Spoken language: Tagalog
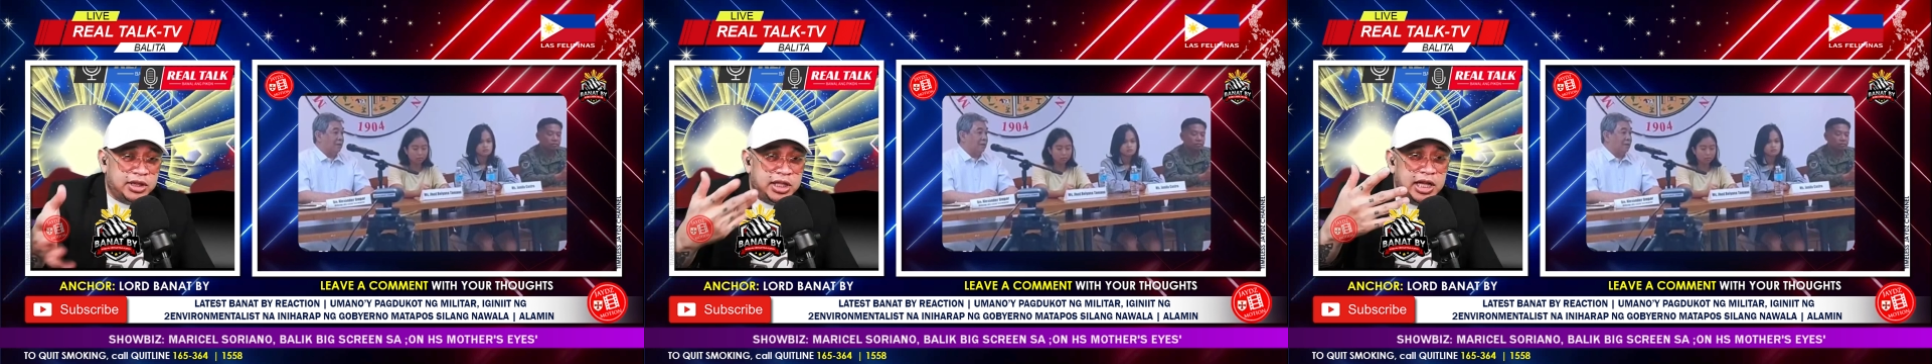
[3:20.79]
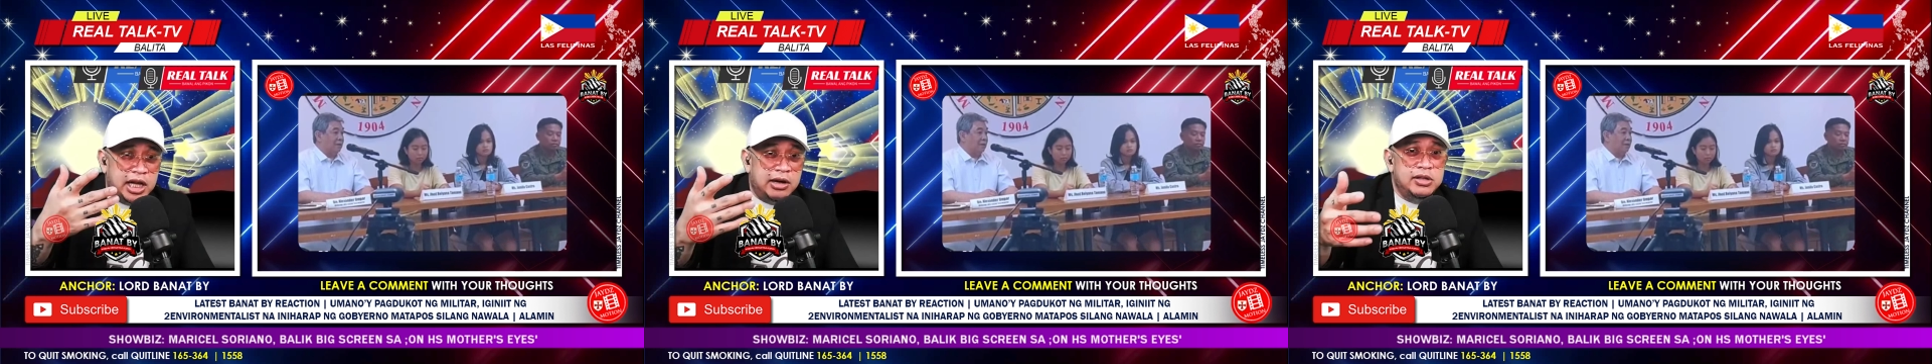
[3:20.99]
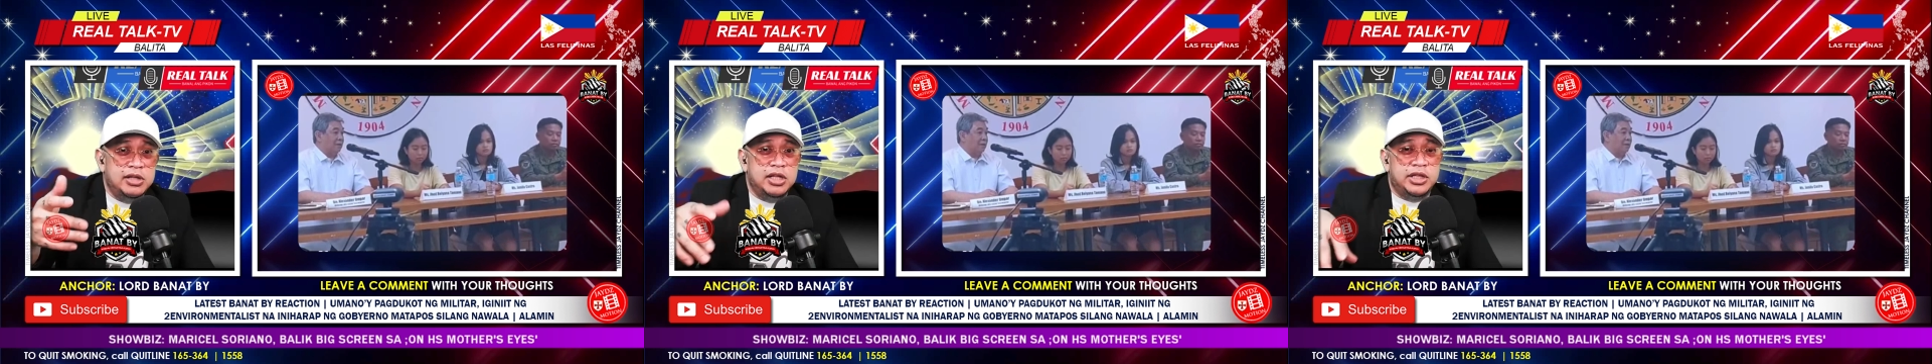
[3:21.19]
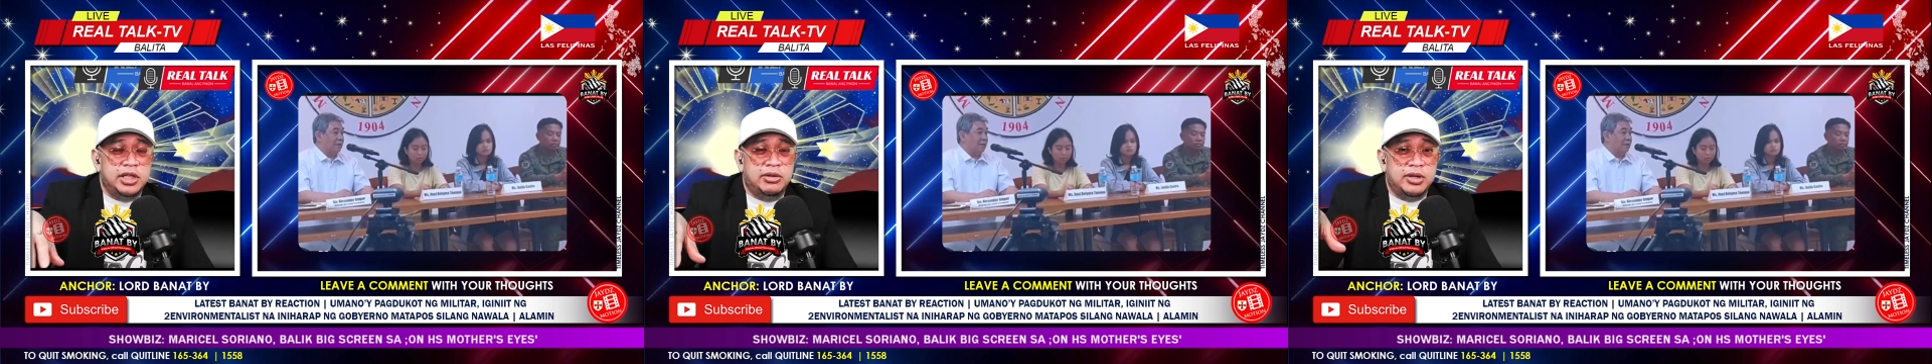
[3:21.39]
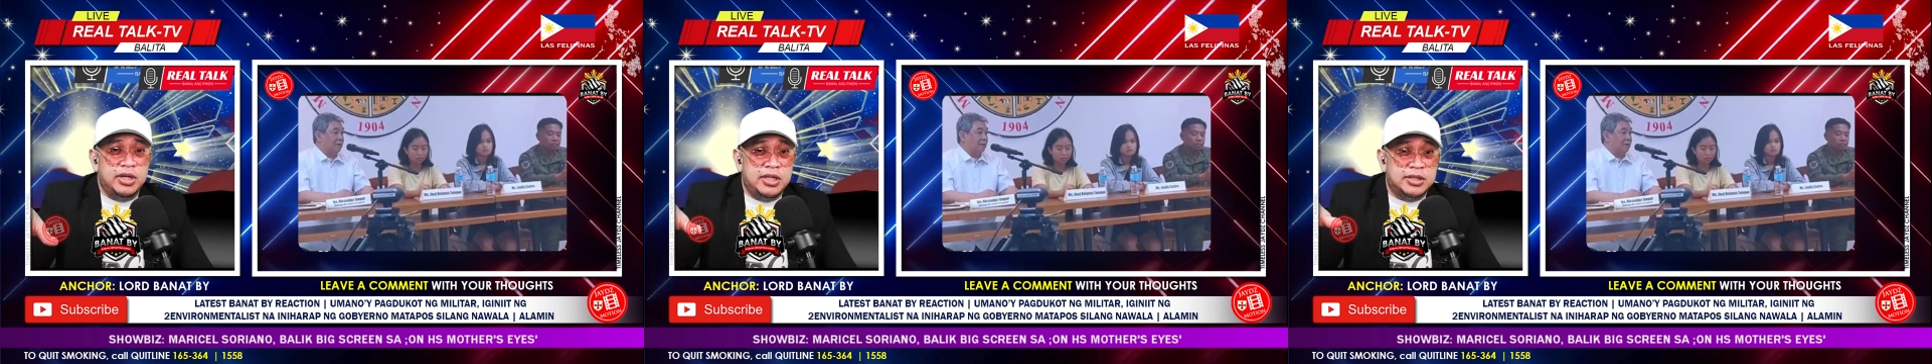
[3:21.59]
tinawag na
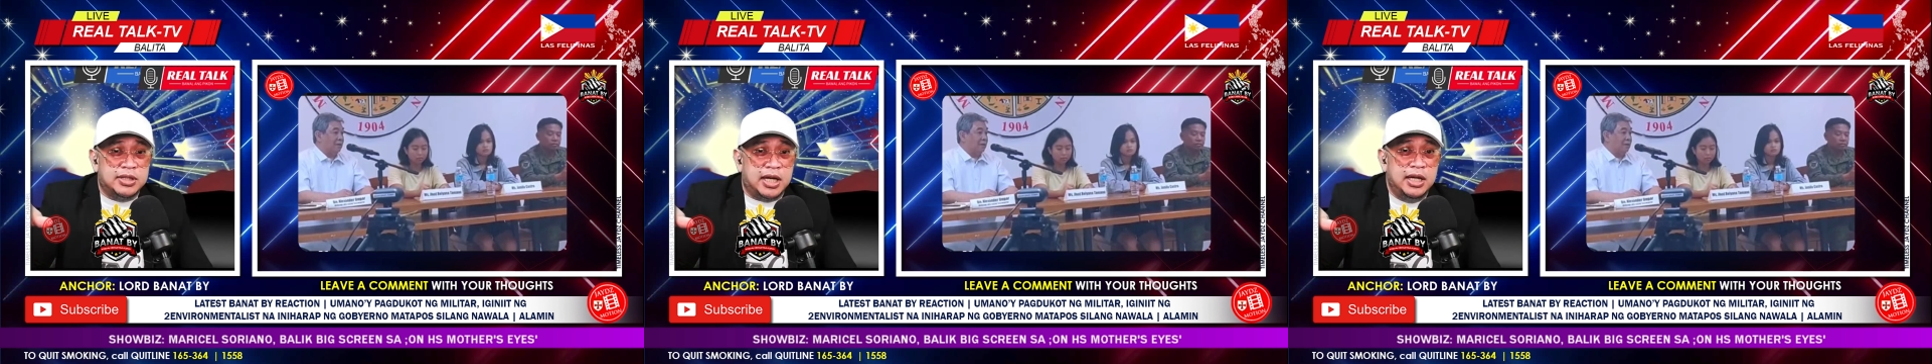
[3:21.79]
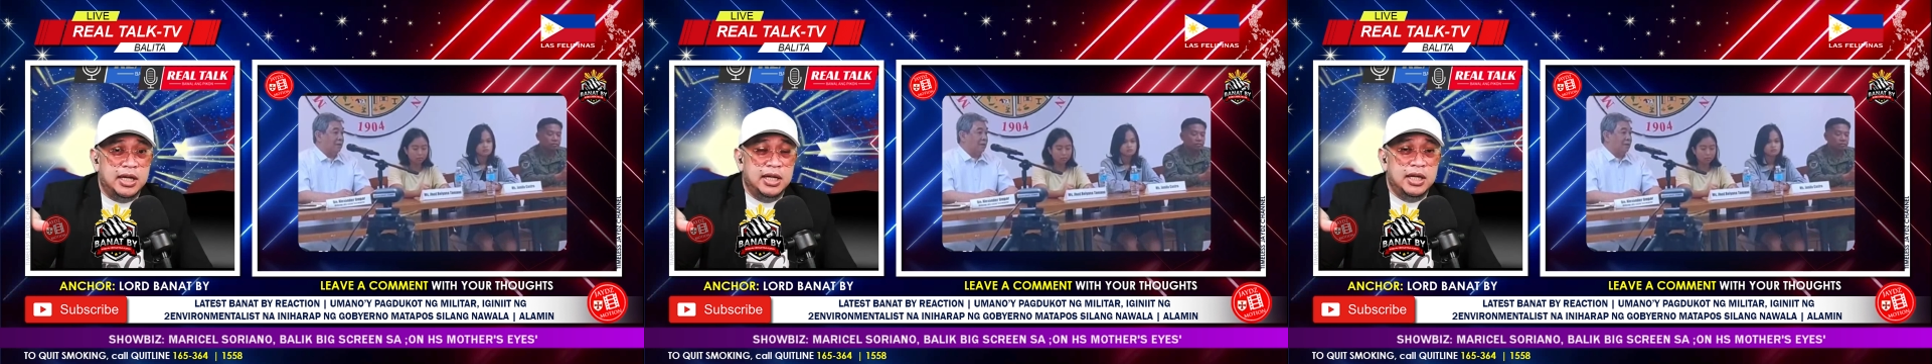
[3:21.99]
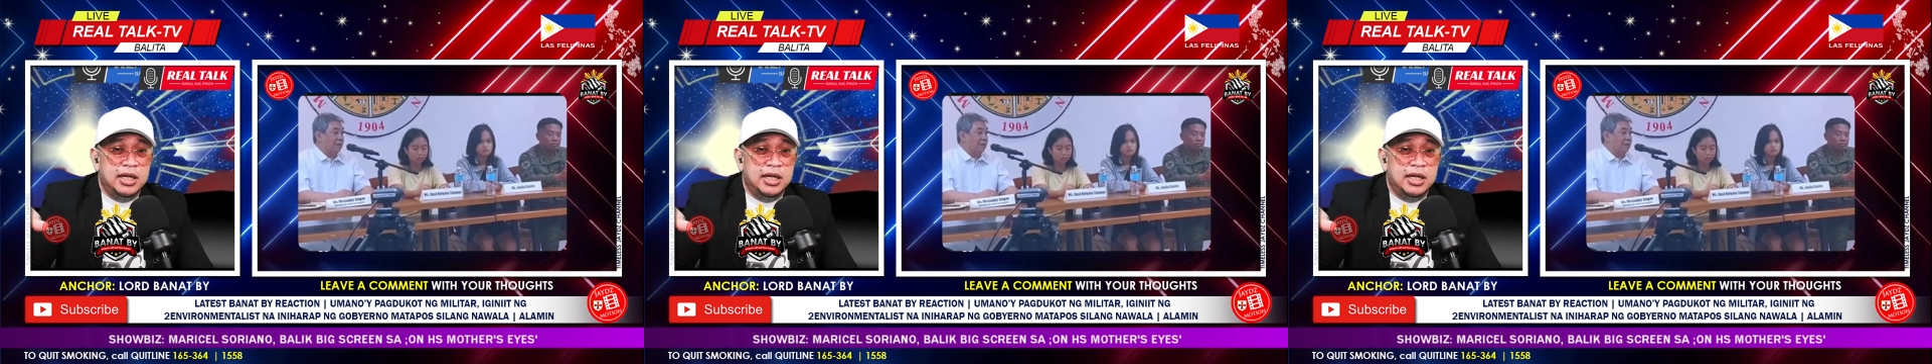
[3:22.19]
terorista.